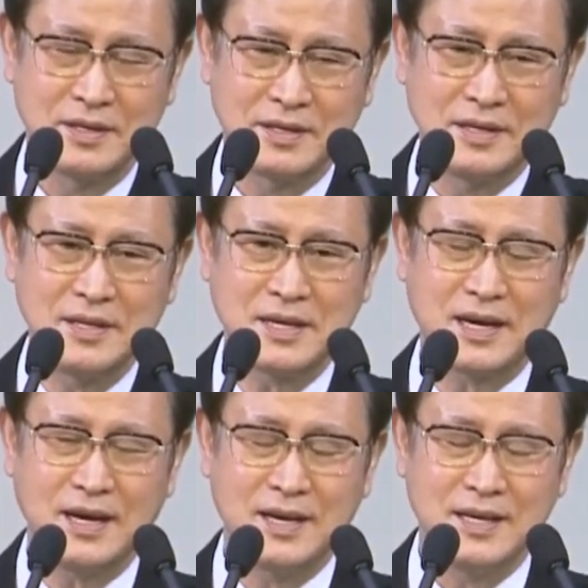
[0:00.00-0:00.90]

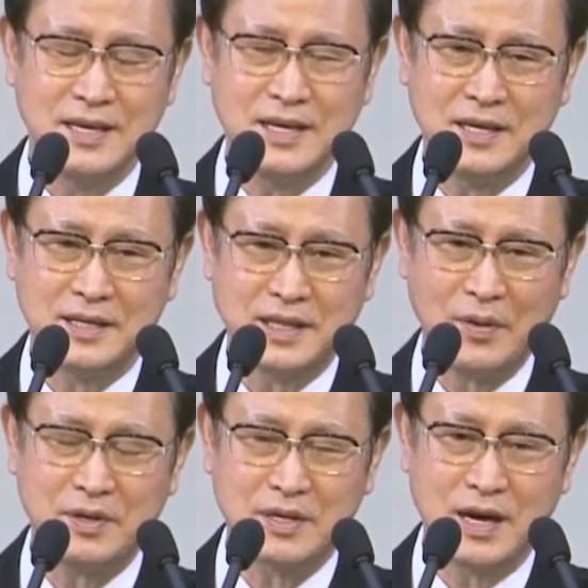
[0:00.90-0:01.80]
그러니까 이
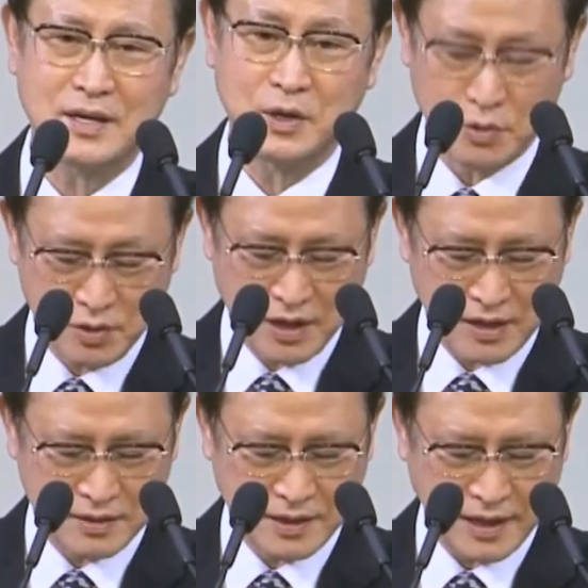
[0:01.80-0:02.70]
다윗과 결혼을
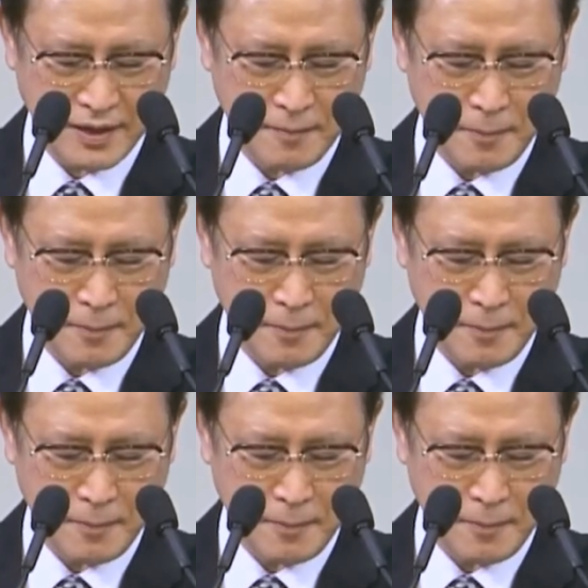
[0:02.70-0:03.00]
하는데